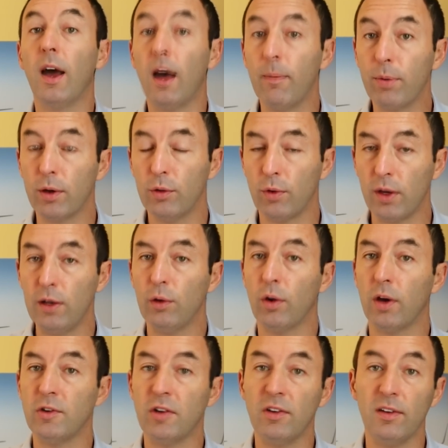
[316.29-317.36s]
a priori, il y
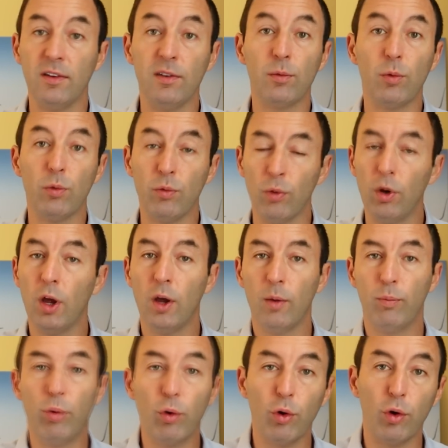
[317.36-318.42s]
aurait déjà des discussions
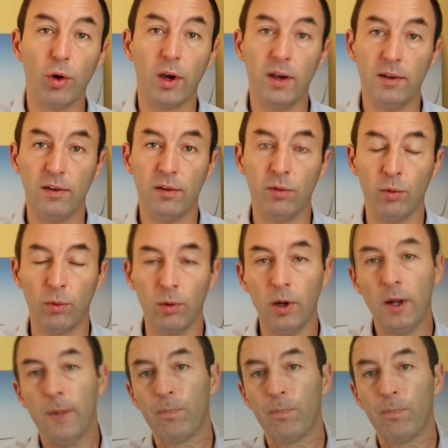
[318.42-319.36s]
pour leur réédition.